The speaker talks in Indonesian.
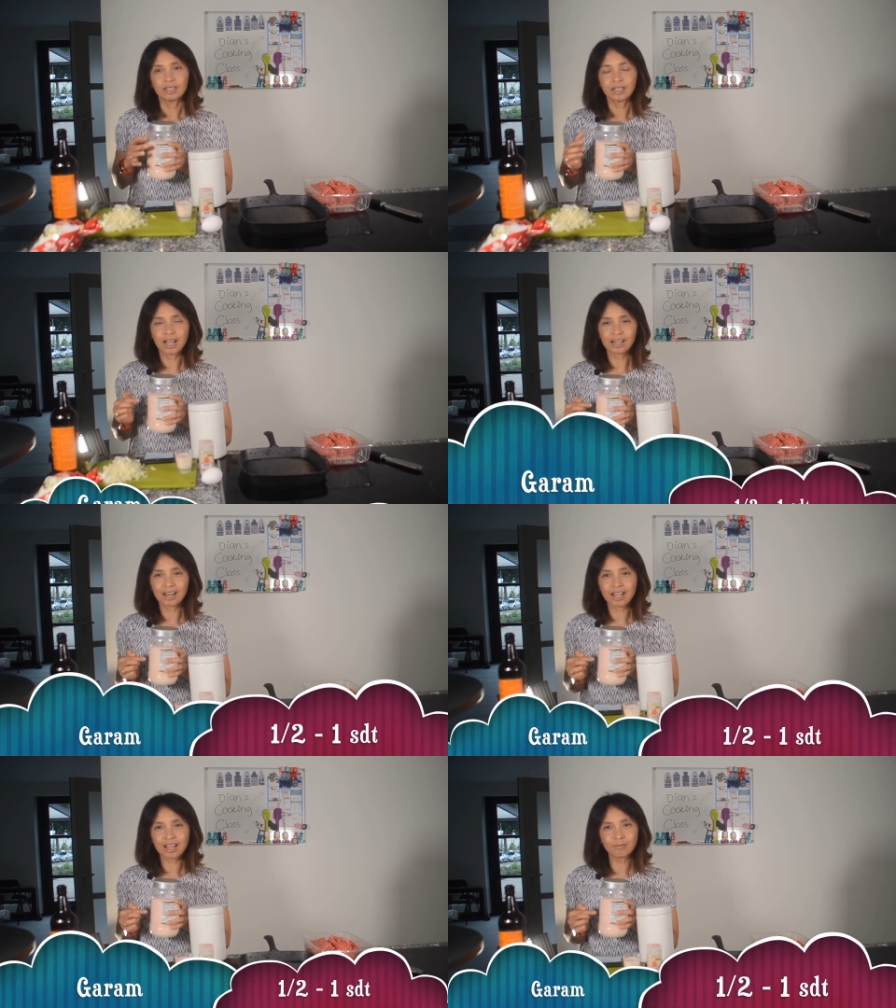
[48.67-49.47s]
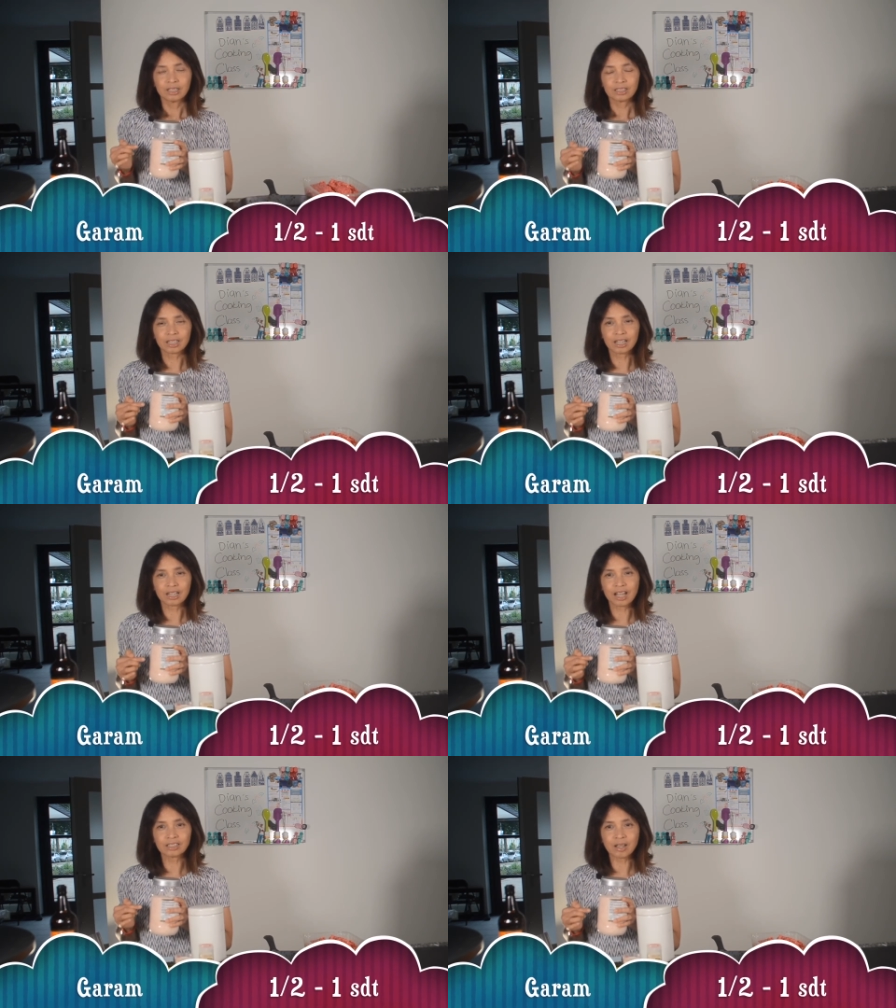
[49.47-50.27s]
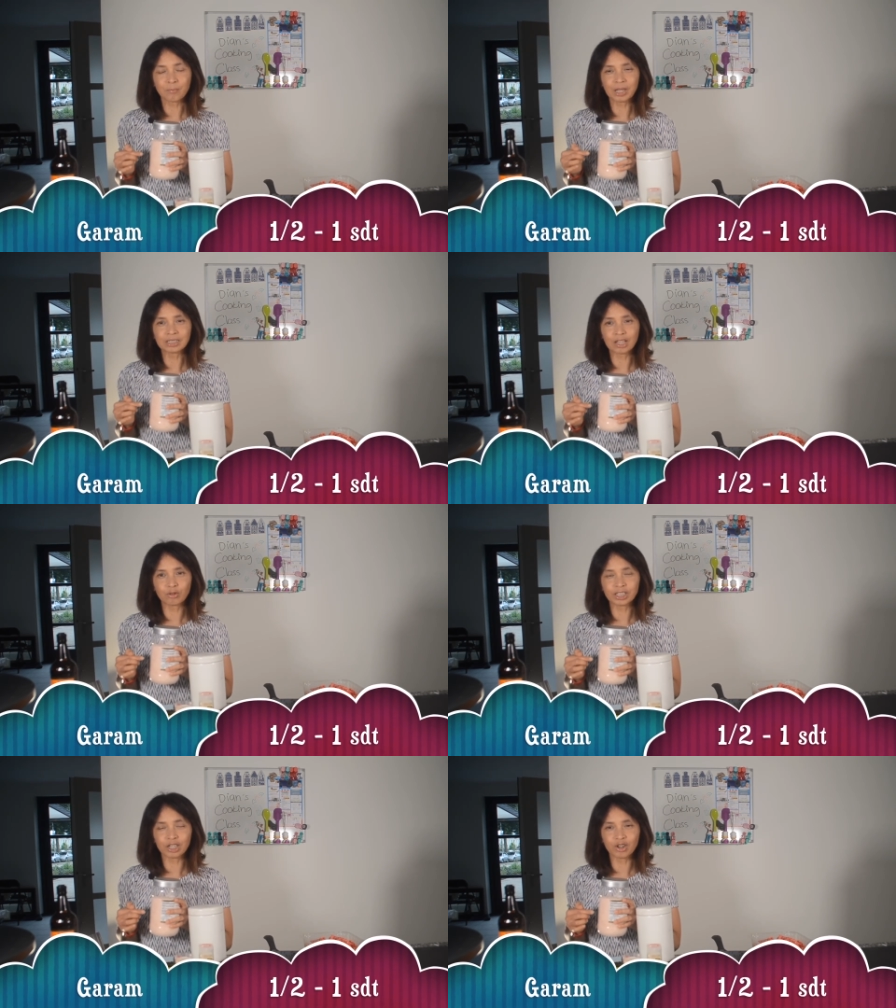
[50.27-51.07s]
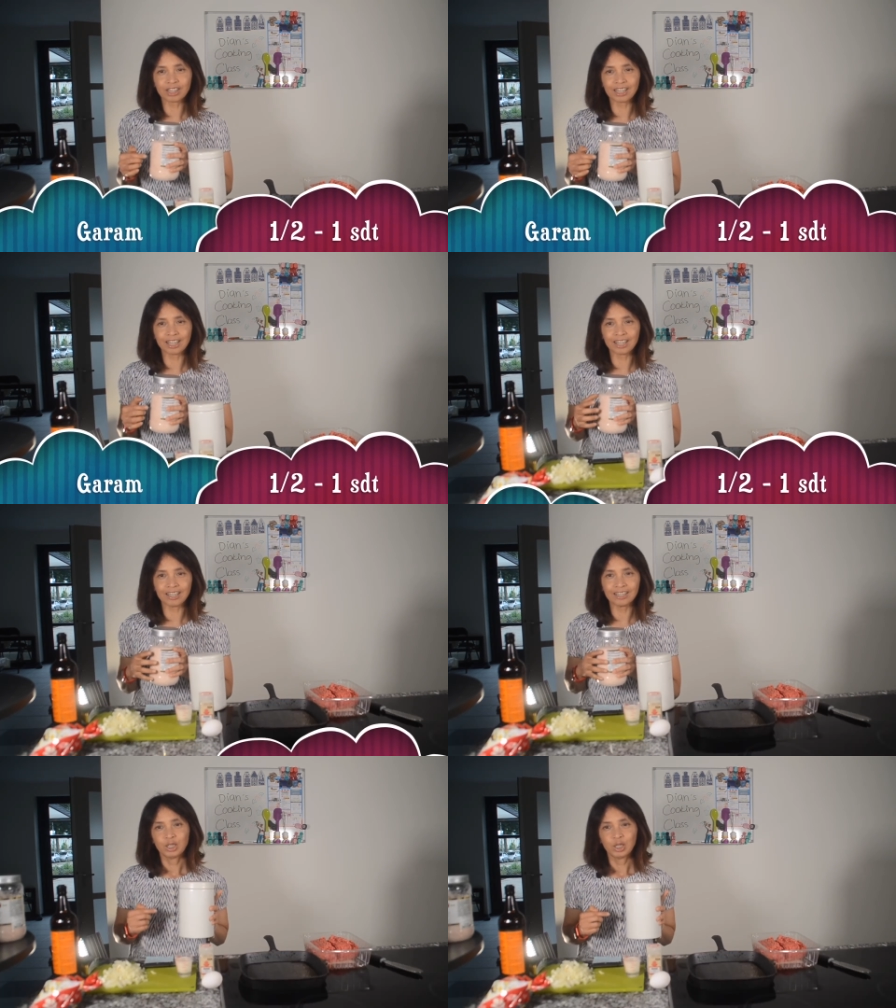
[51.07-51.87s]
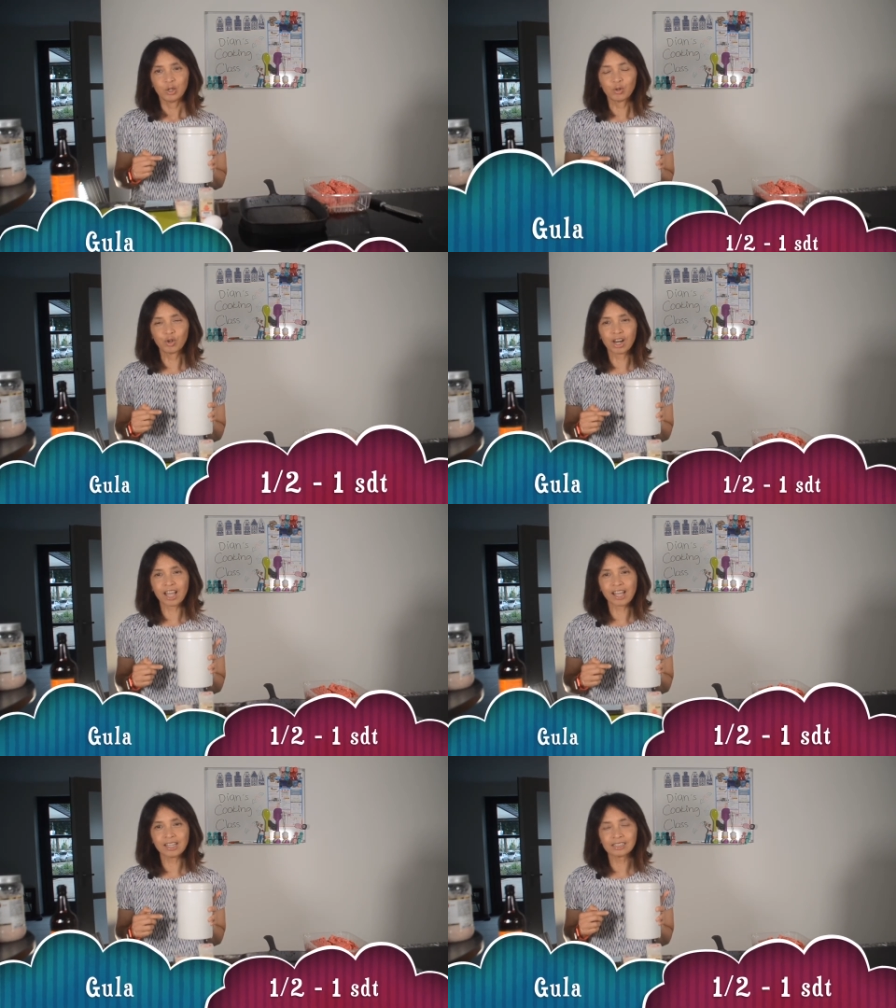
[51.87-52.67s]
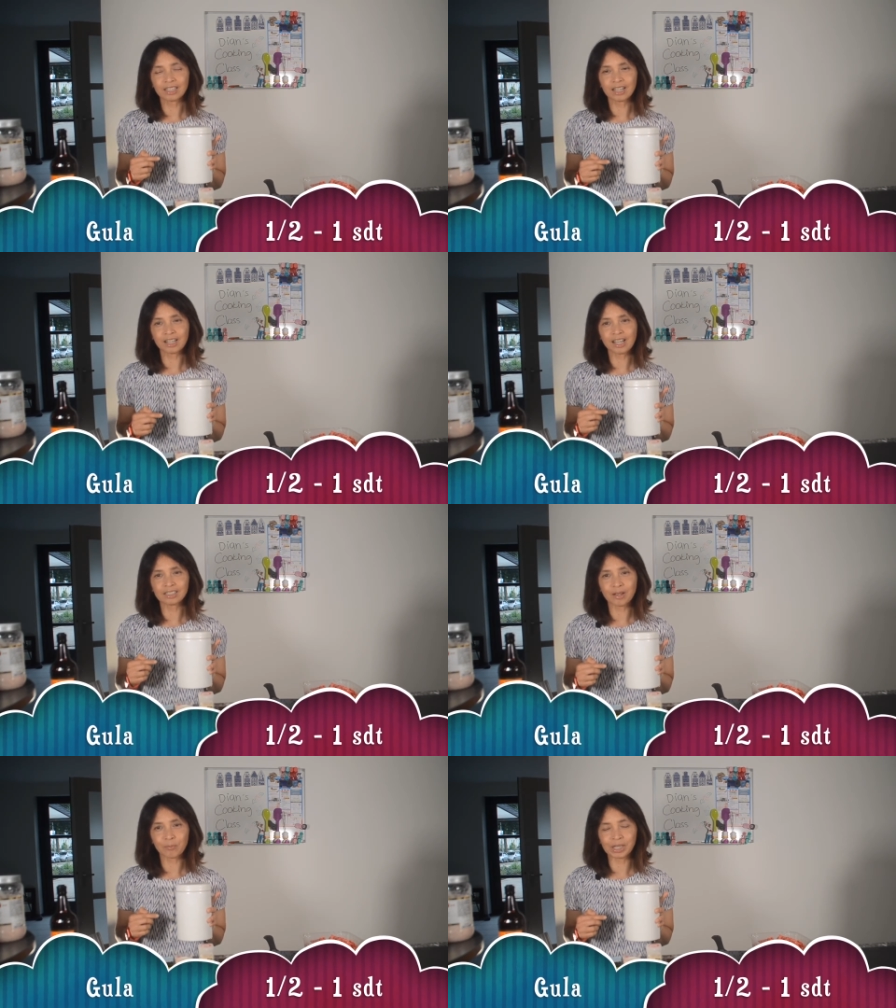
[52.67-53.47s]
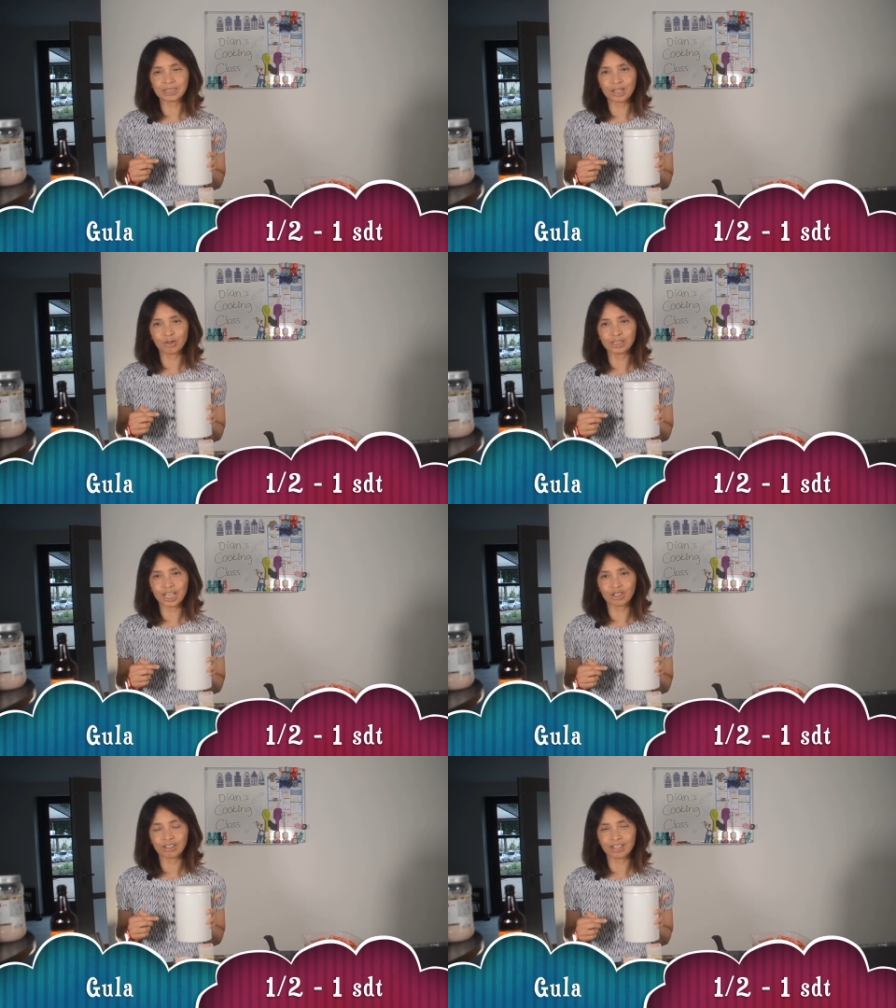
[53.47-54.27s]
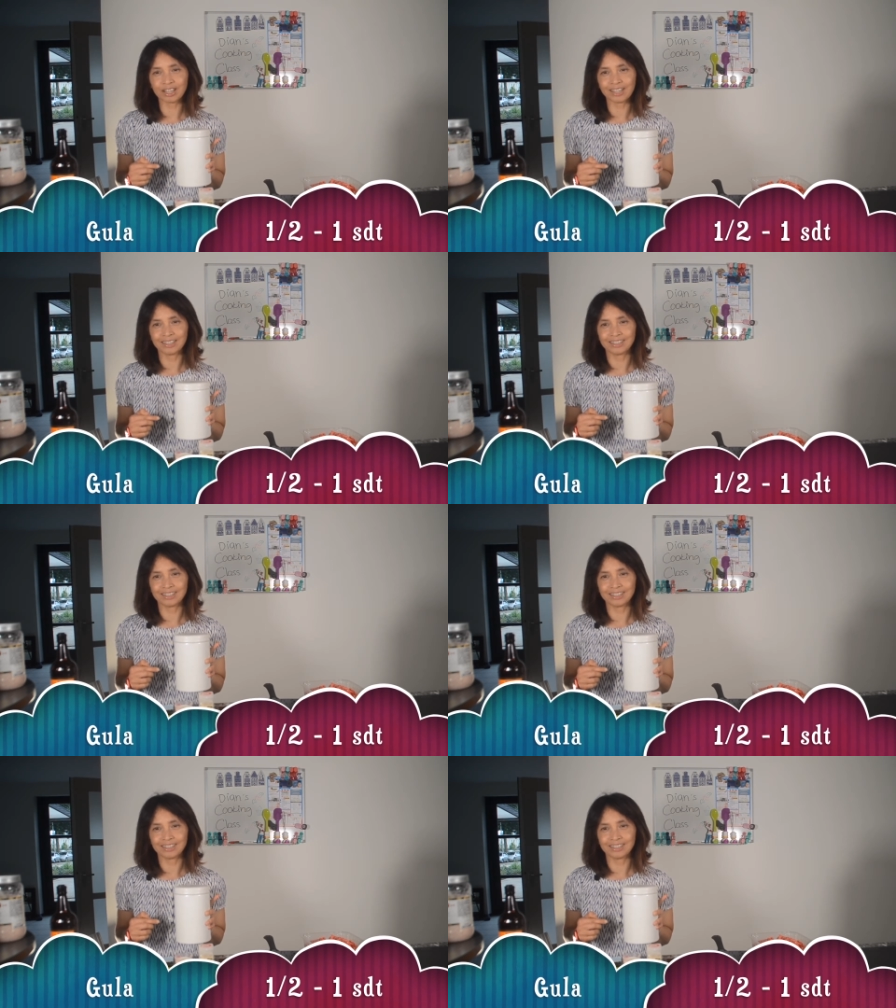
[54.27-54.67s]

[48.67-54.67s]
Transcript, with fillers: Garam setengah sampai 1 sendok teh, gula setengah sampai 1 sendok teh.